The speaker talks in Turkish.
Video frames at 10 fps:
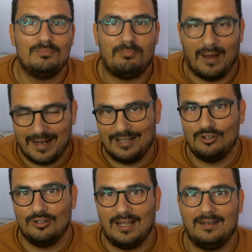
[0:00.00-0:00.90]
para
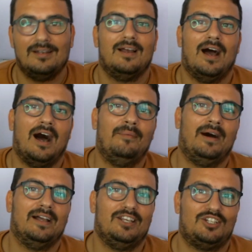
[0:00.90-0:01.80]
ediyorlar
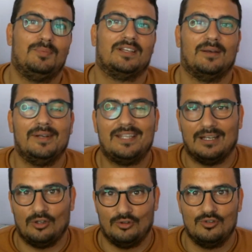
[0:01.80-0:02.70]
ama iş
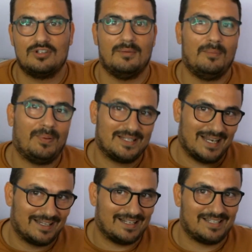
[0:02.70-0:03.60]
matematiğe döndüğü zaman
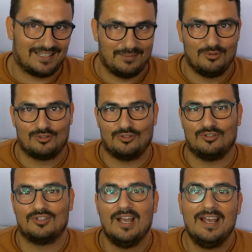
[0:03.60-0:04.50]
pazardan
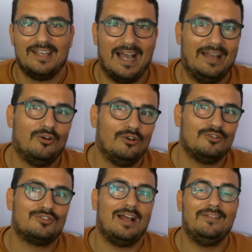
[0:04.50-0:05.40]
satamıyorsunuz. Yani o
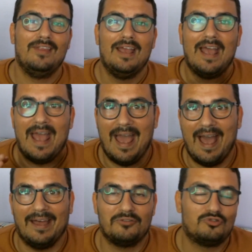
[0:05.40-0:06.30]
yüzden
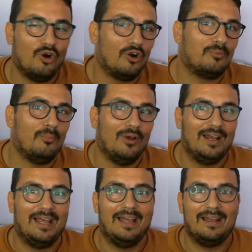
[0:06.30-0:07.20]
eğer çok
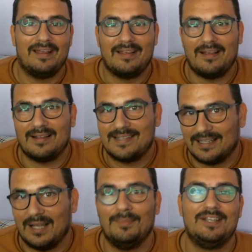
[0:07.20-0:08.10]
böyle
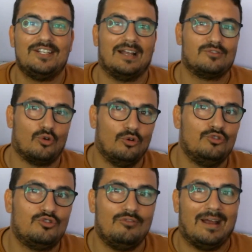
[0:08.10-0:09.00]
satamayacağınız
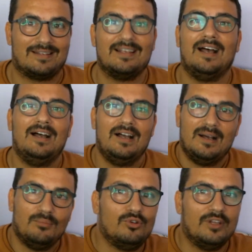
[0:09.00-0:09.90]
oyuncu varsa
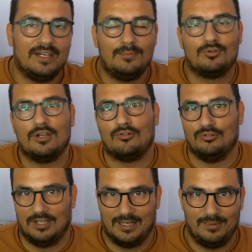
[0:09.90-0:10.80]
bunları burada
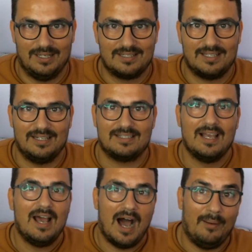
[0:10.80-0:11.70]
kullanabilirsiniz.
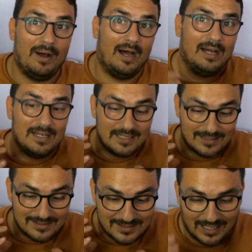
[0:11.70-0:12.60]
Ama
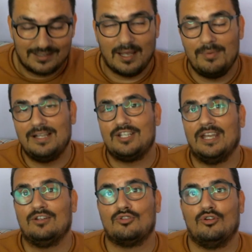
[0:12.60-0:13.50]

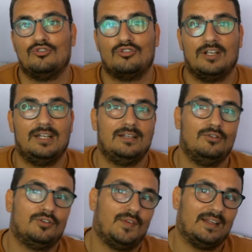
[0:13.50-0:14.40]
satabileceğiniz oyuncuları
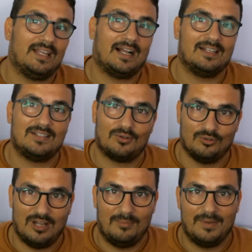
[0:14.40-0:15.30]
lütfen takasta
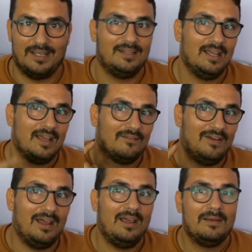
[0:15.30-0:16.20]
kullanmayın
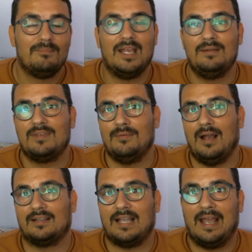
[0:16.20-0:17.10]
ve benim gibi
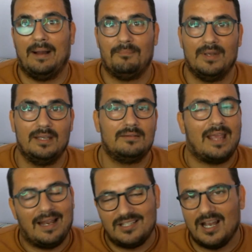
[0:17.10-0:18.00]
hata yapmayın.
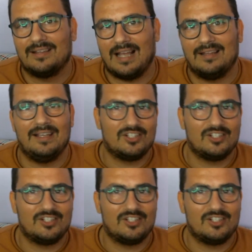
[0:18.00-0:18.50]
Gerçi hata değil